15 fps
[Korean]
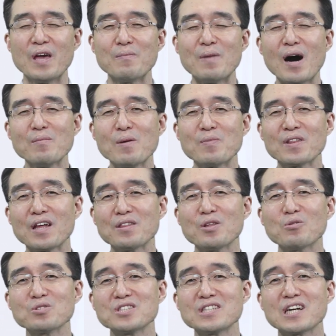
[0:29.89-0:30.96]
내 마음에 편한
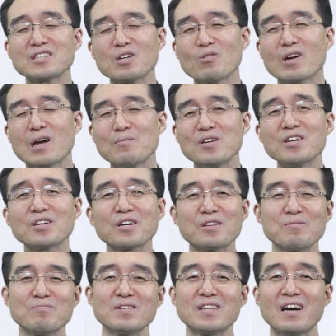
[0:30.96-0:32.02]
대로 신앙생활하면 이렇게
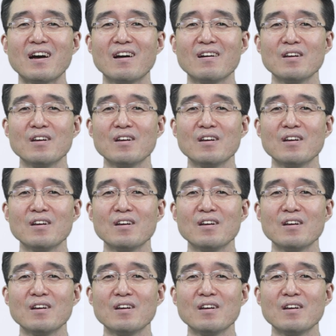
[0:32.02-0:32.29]
됩니다.